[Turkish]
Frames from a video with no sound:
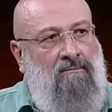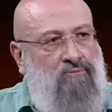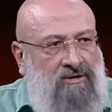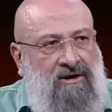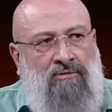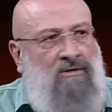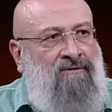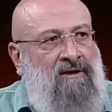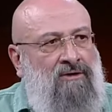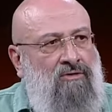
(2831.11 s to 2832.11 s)
Burada ironi
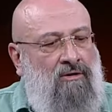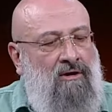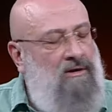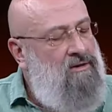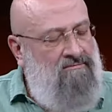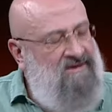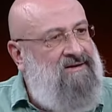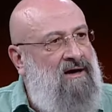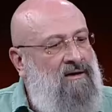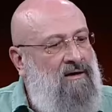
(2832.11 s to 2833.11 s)
falan yok. Bir
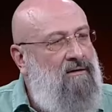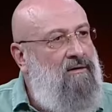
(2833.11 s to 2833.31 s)
saniye.